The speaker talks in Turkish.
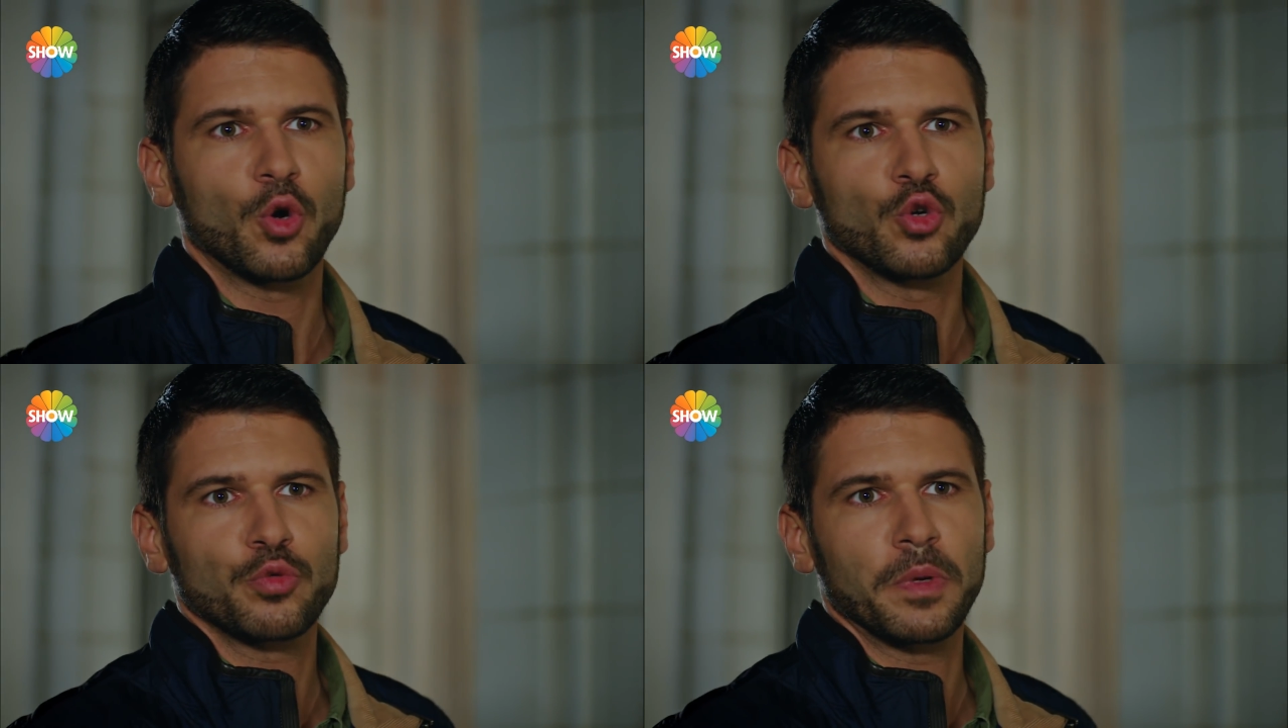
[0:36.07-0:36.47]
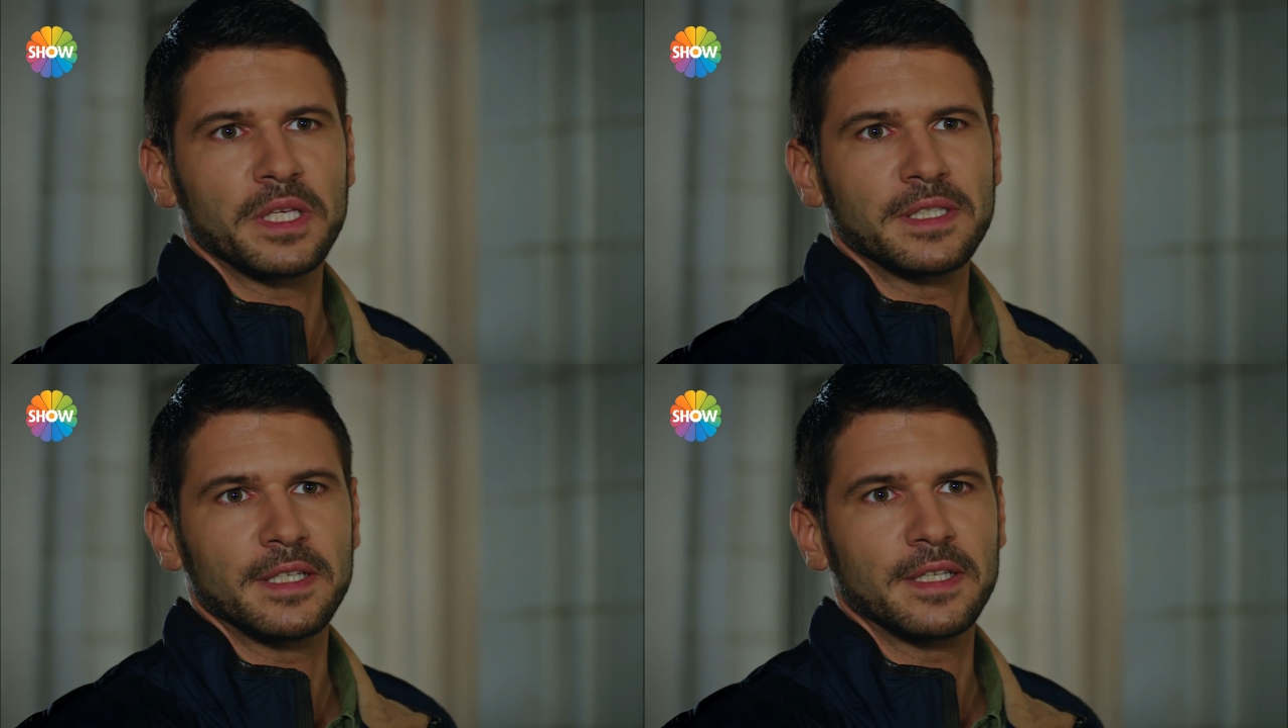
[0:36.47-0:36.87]
konuşmak
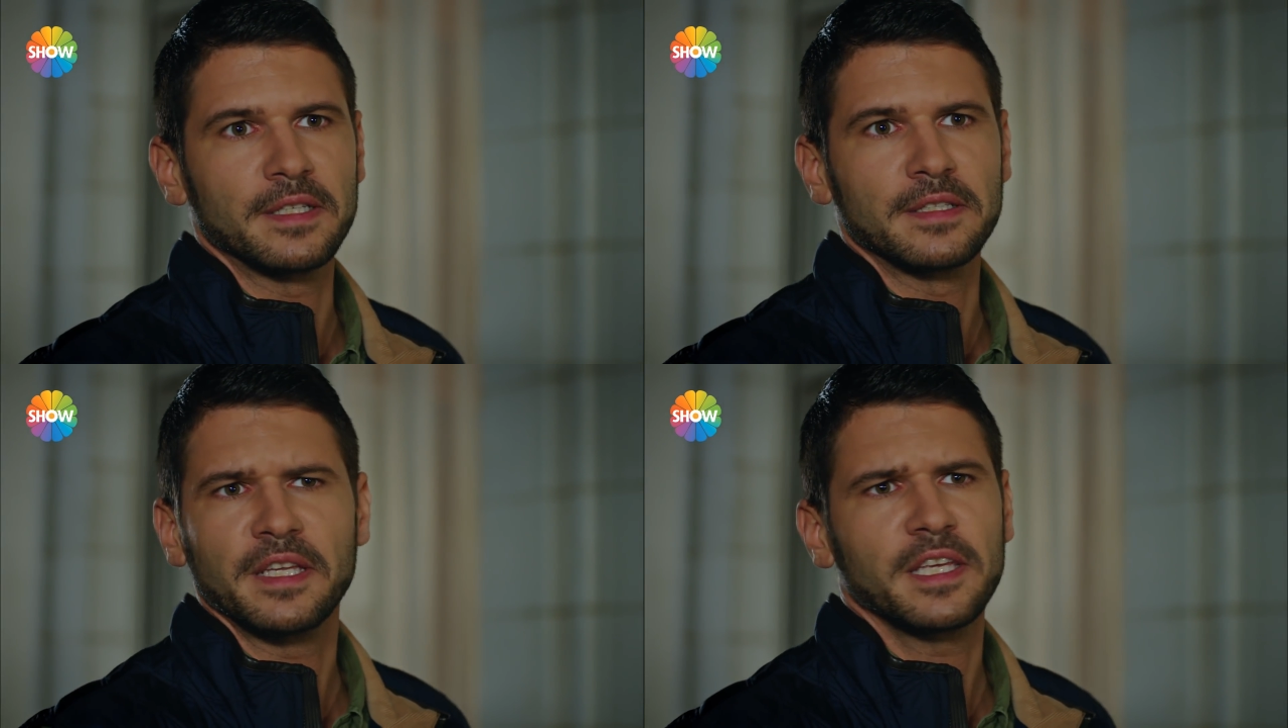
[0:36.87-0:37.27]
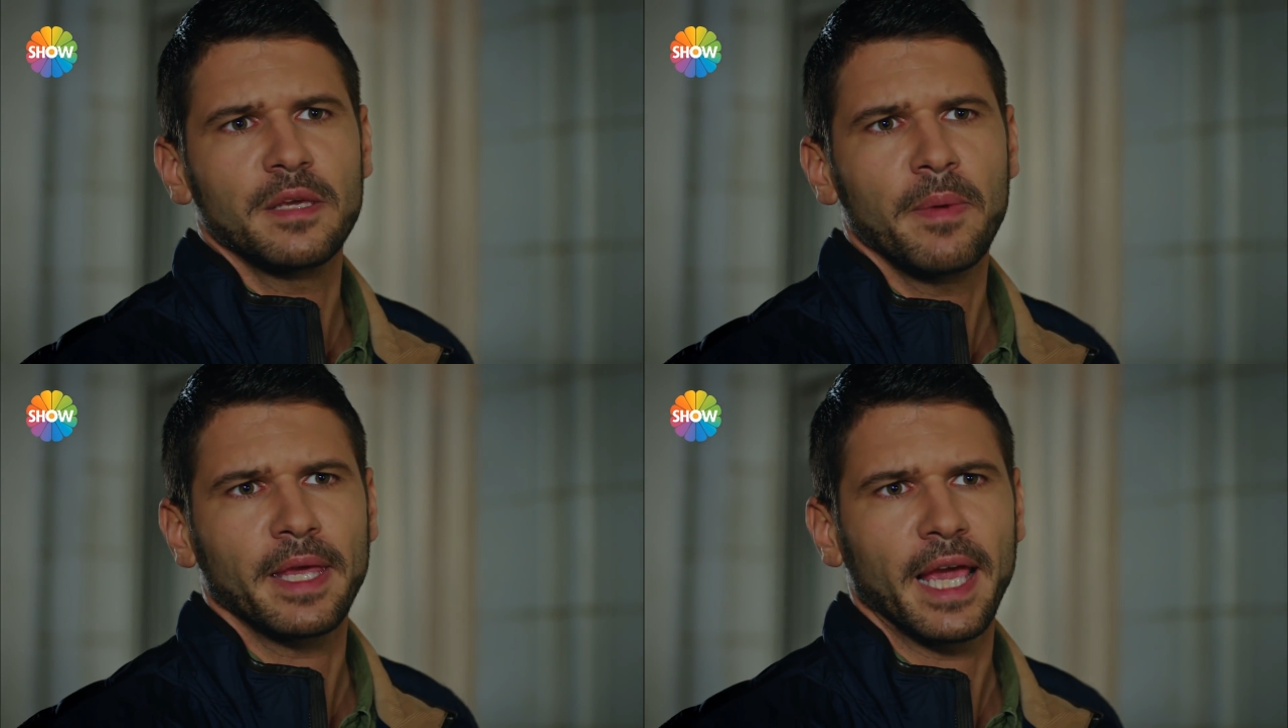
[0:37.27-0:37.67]
isteseydin seni
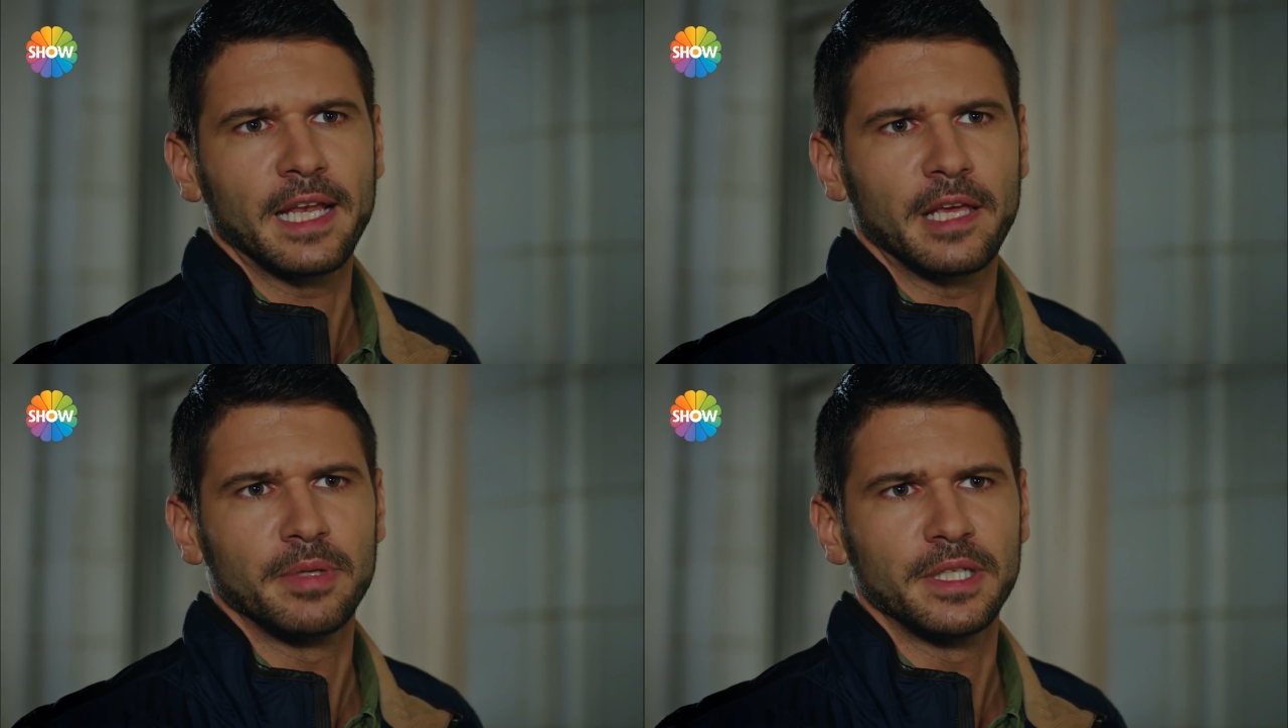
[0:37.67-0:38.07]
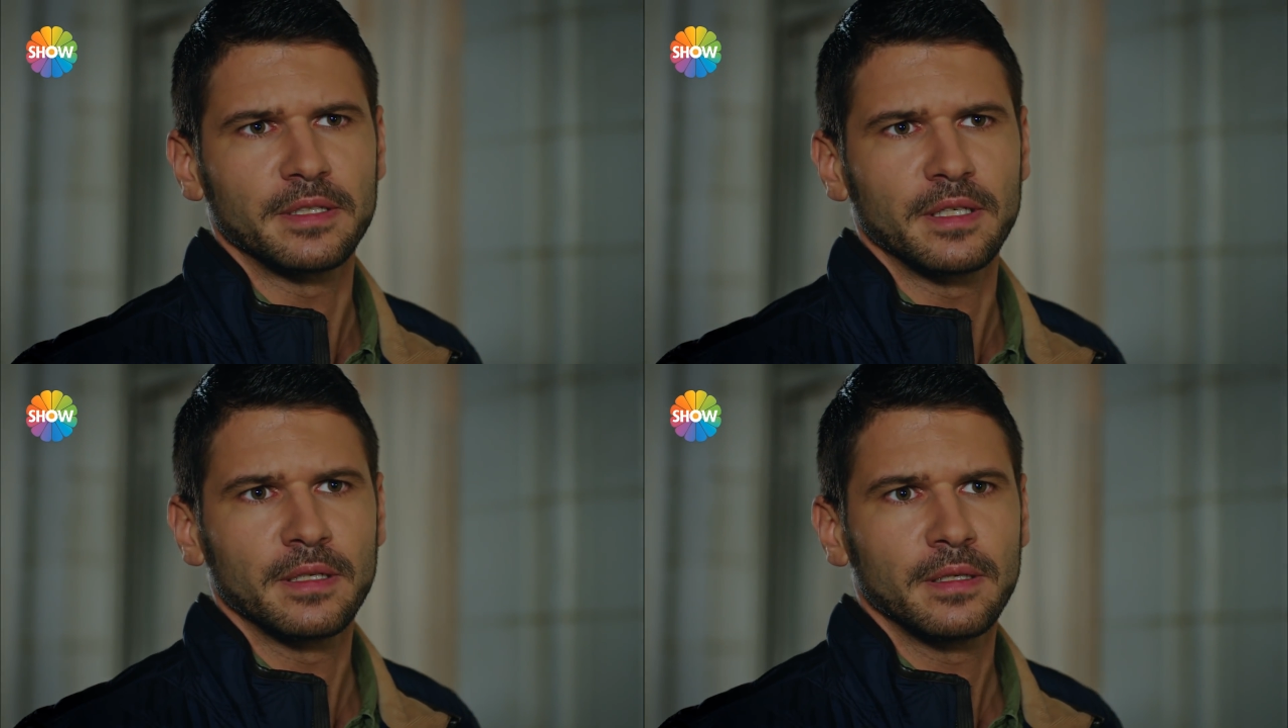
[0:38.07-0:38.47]
kim
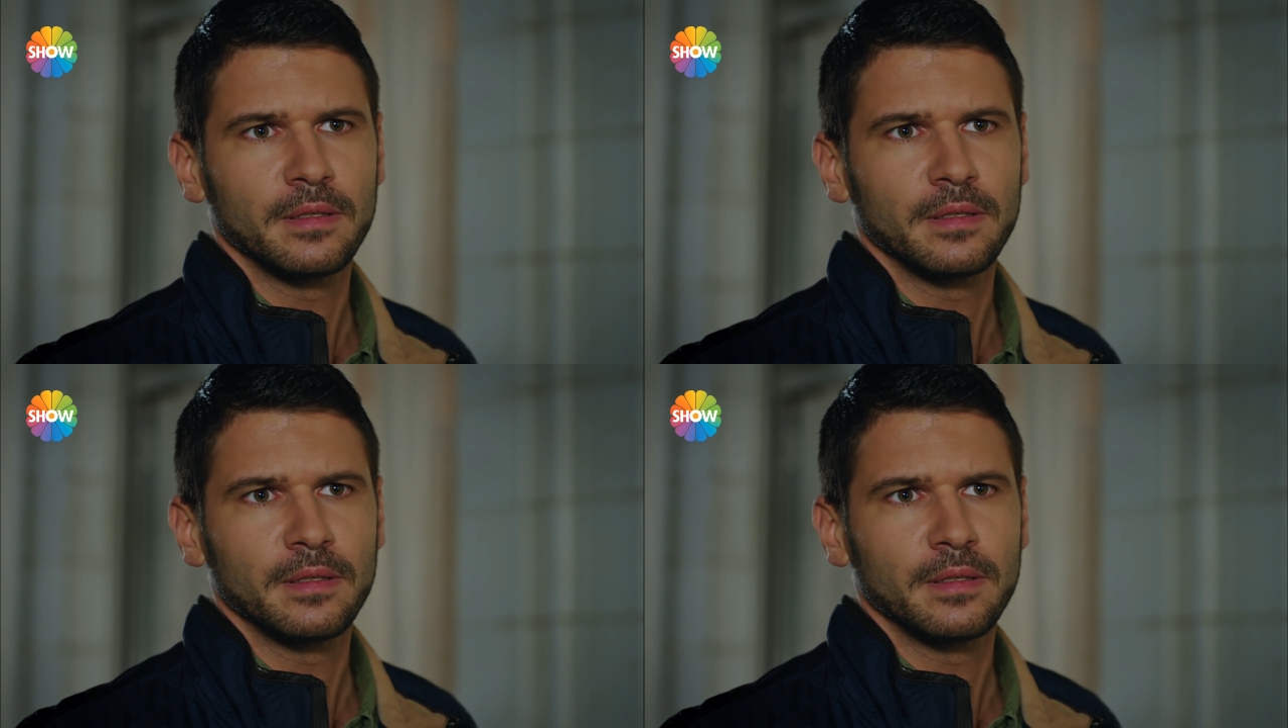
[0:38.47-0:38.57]
engelleyebilirdi?